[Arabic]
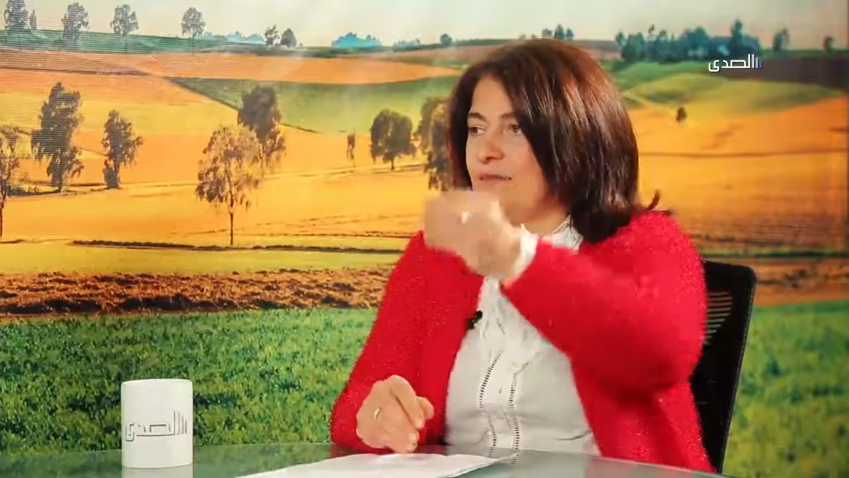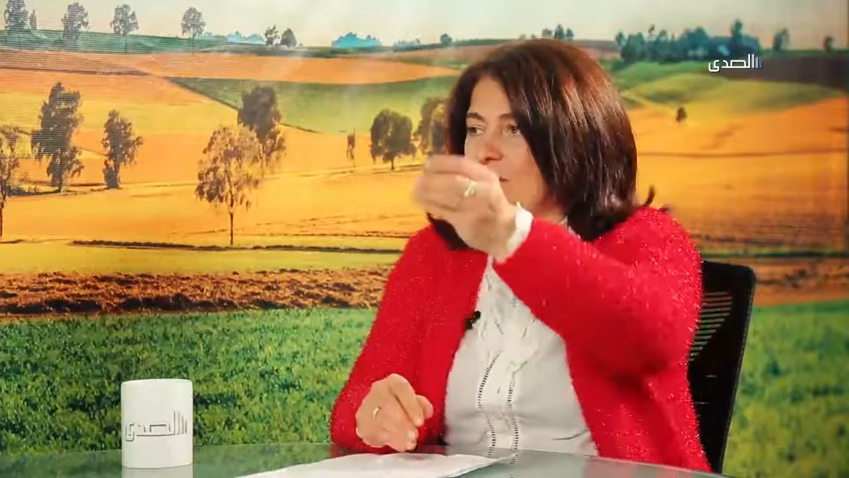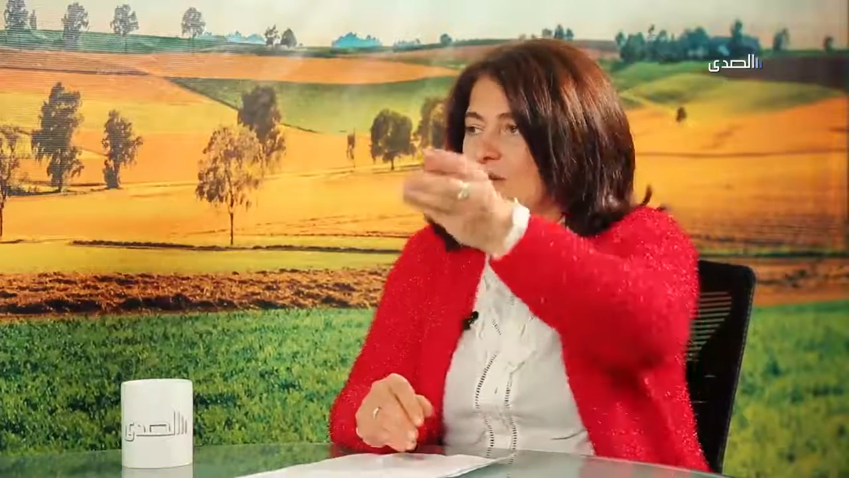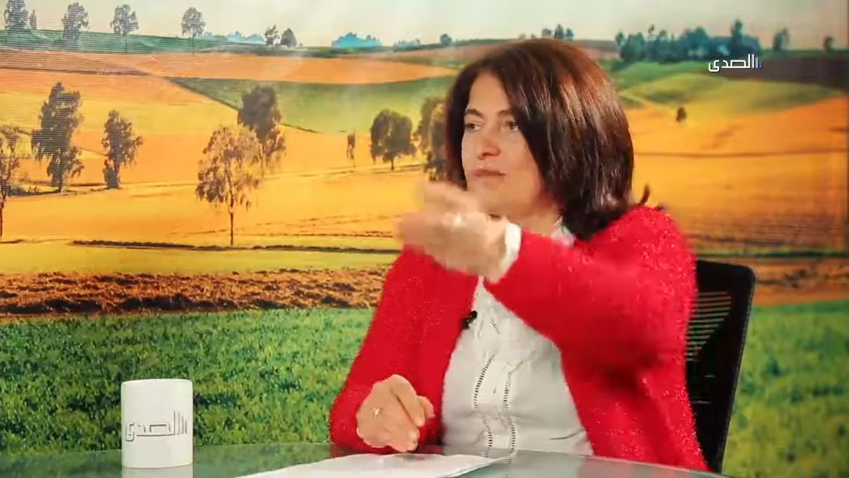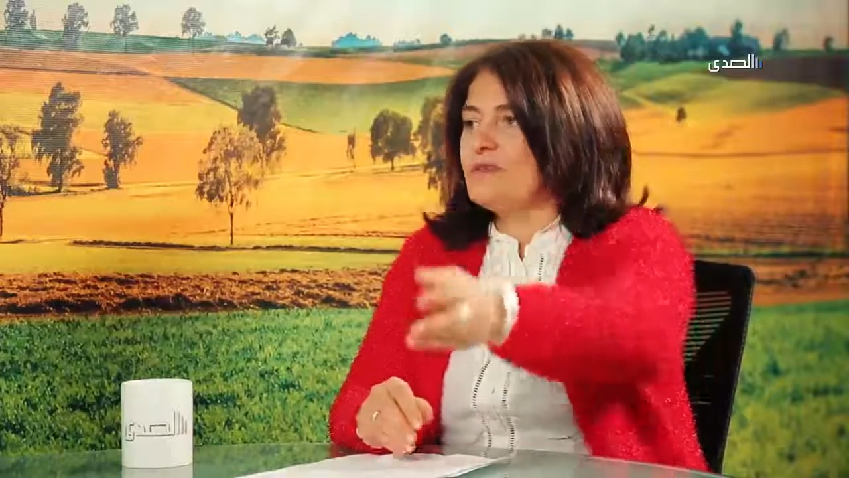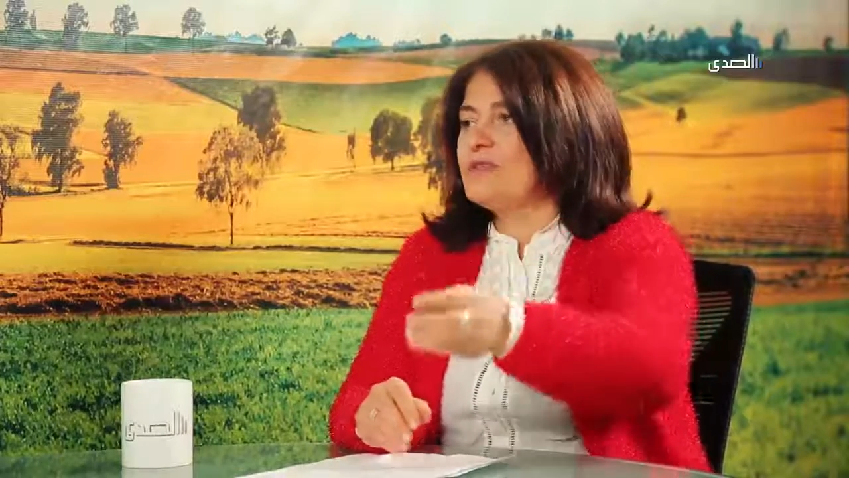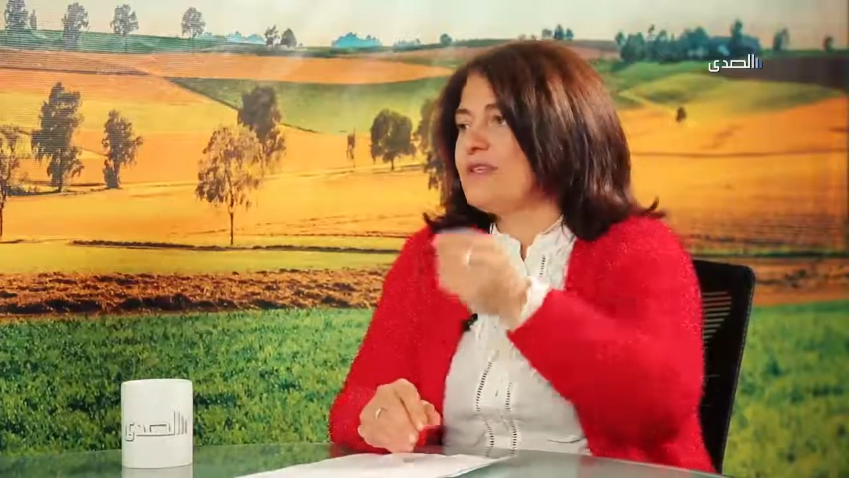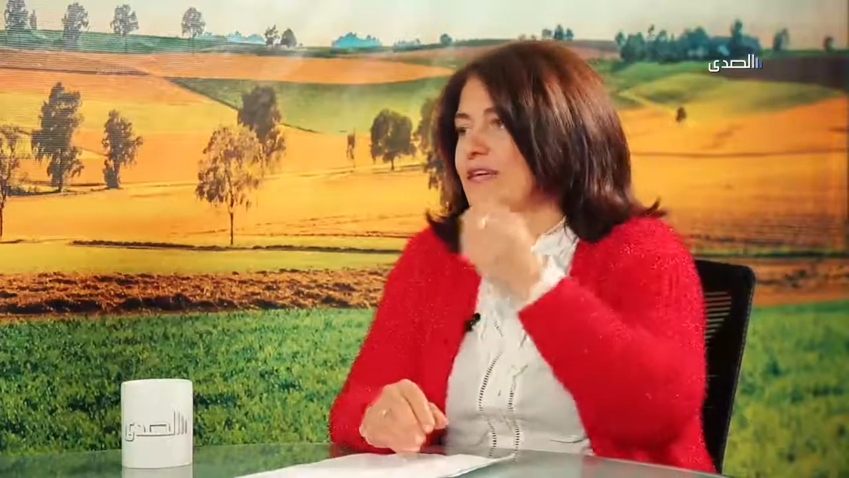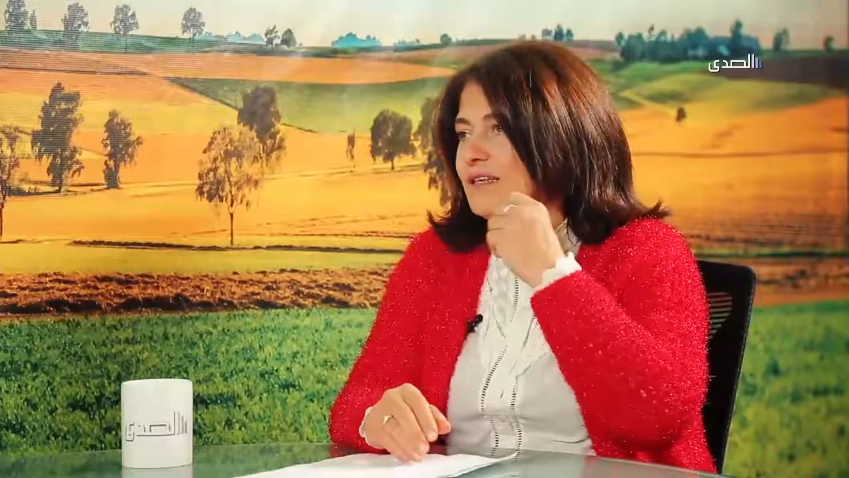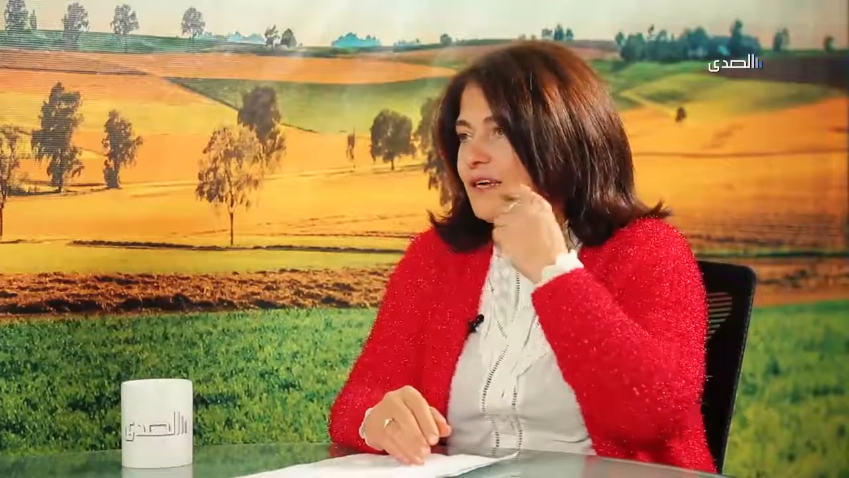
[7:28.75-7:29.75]
المهم انه
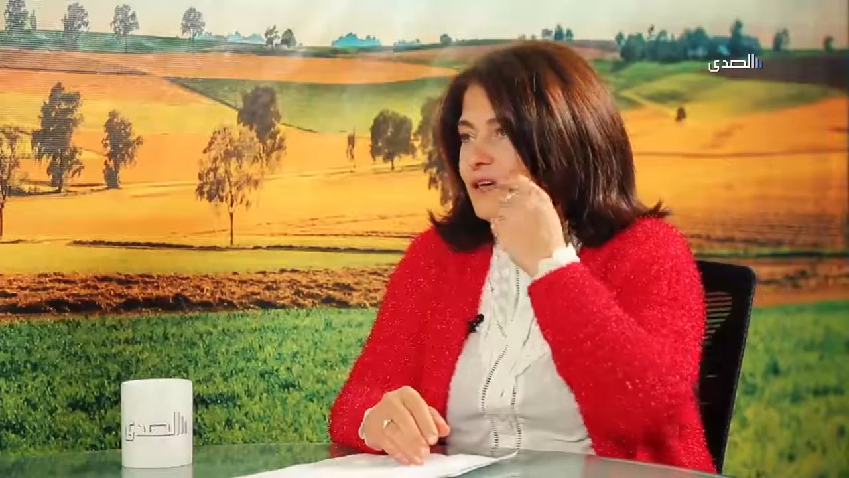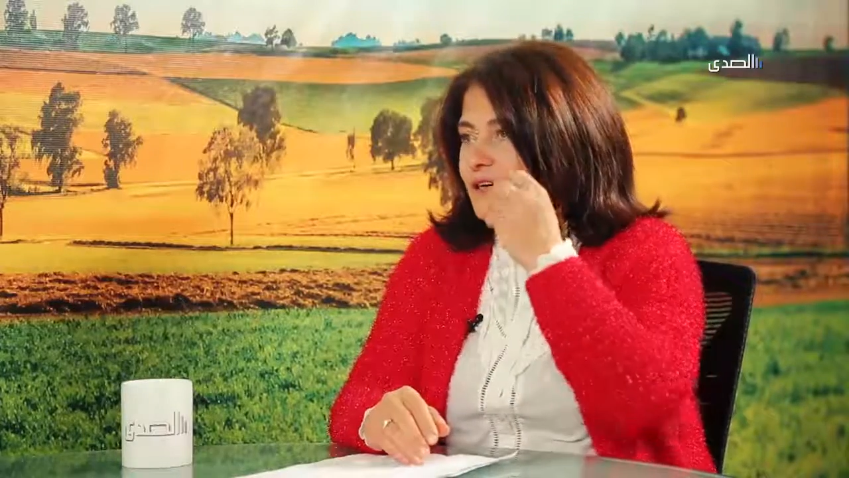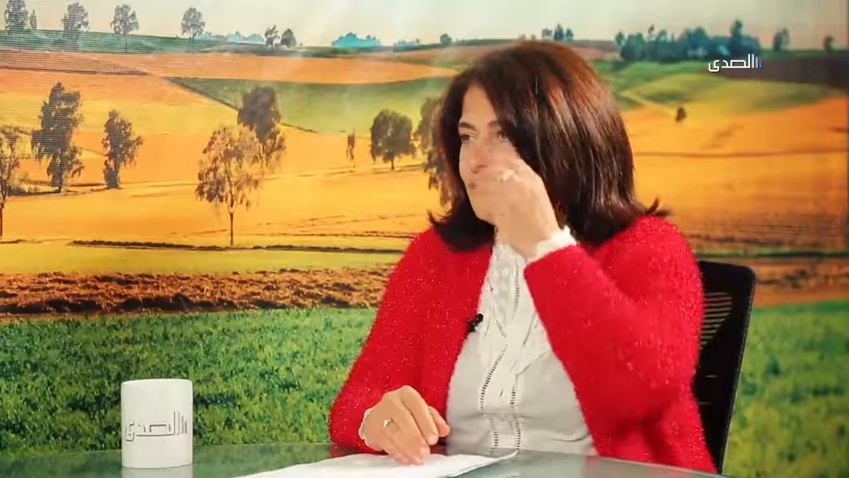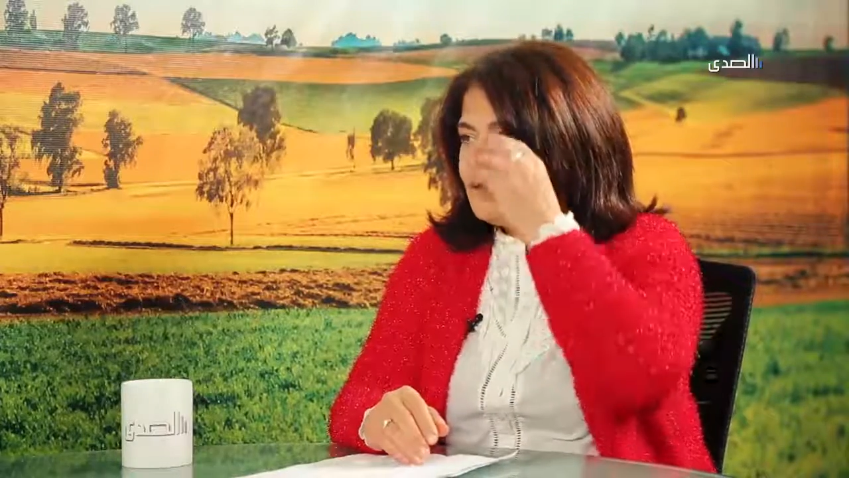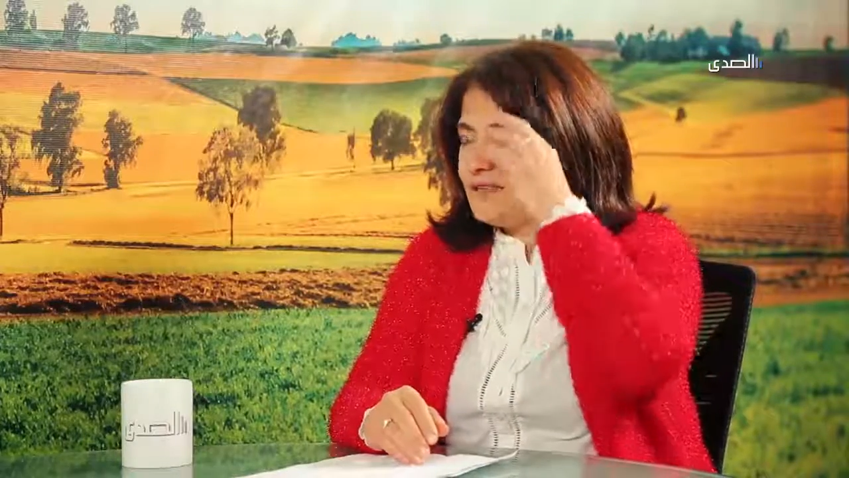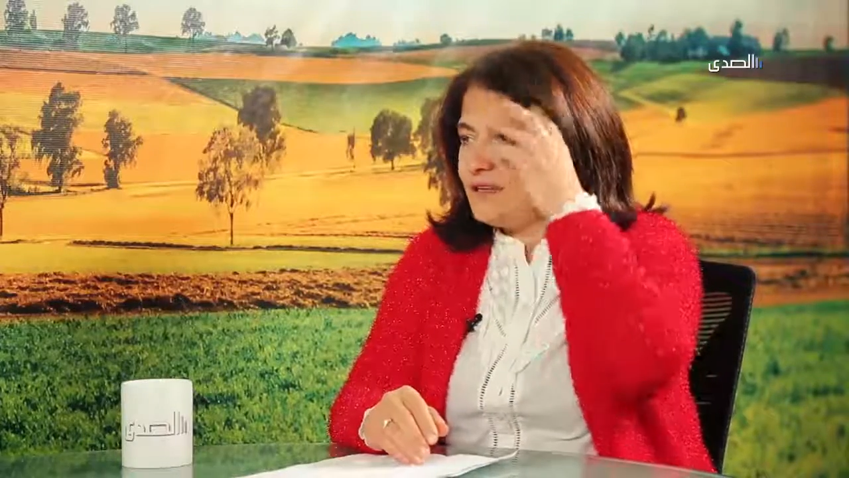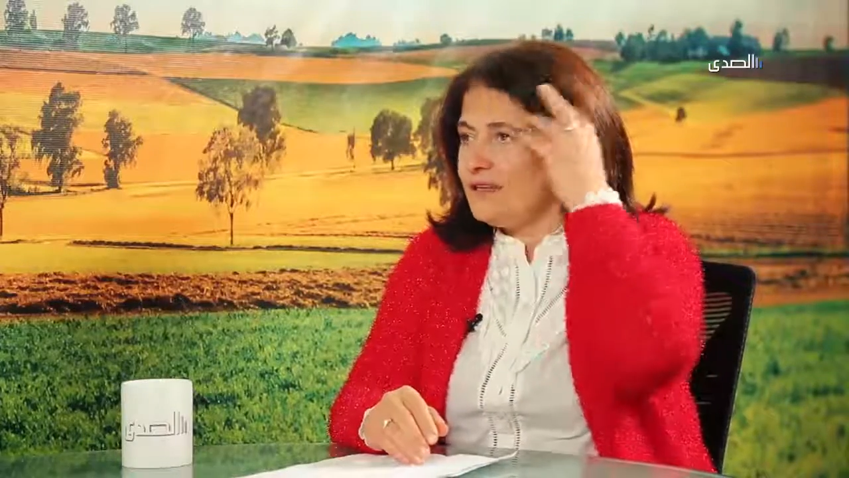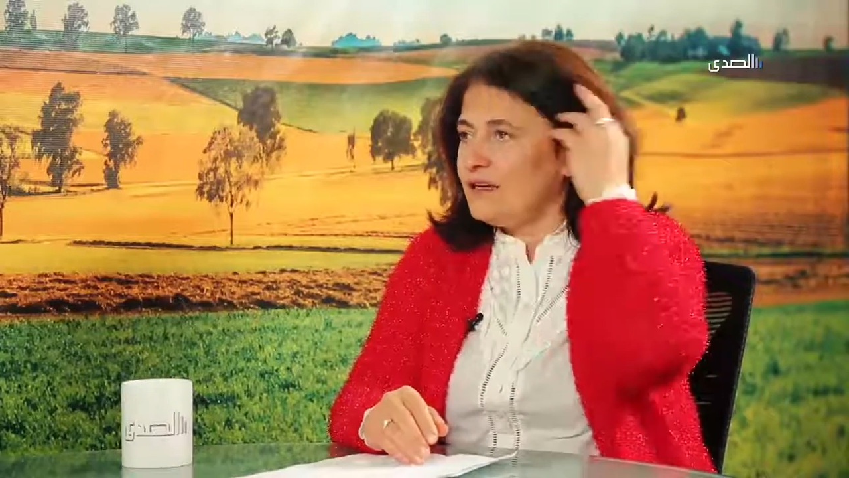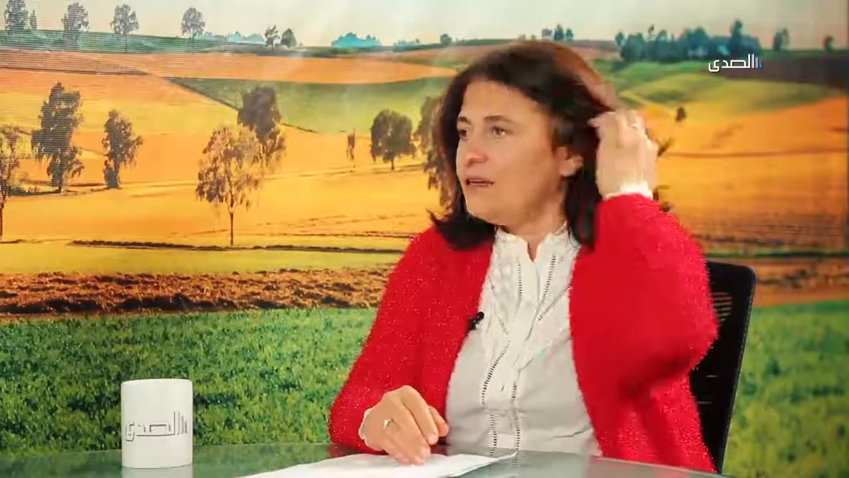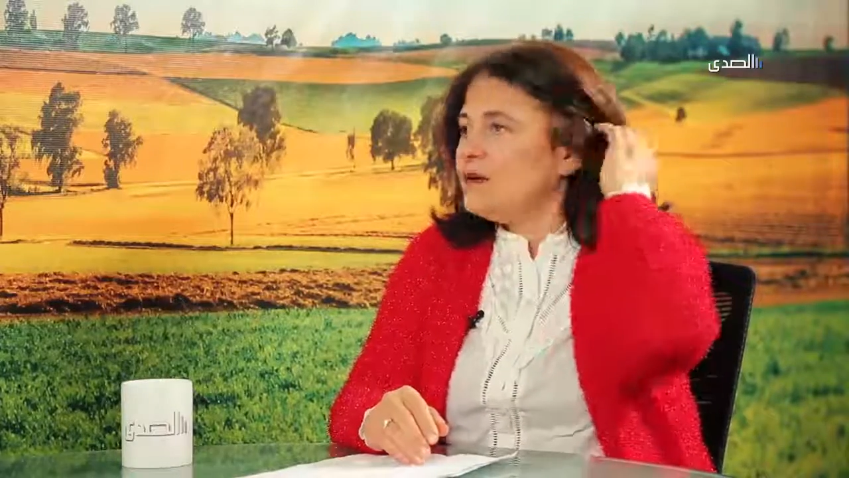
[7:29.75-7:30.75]
ساعد خي الانسان
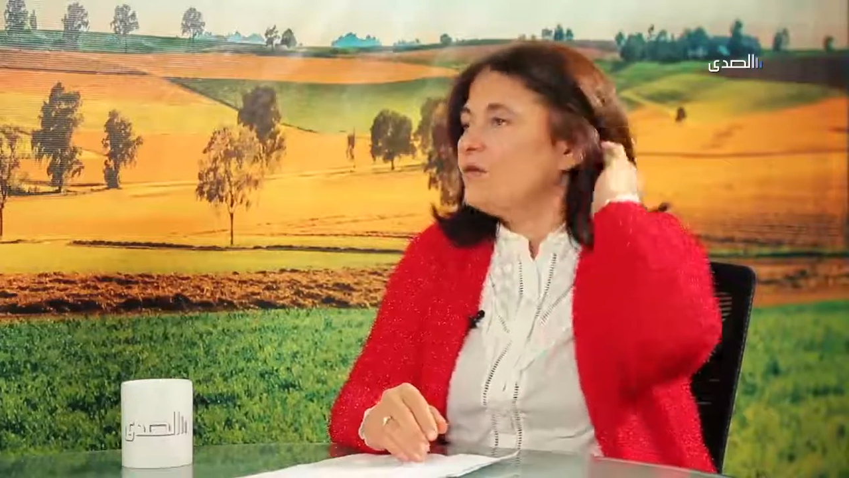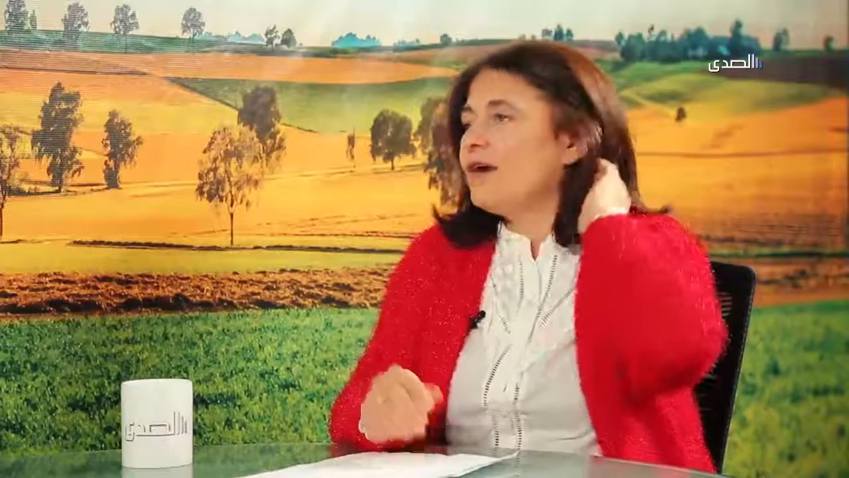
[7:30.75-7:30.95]
مم.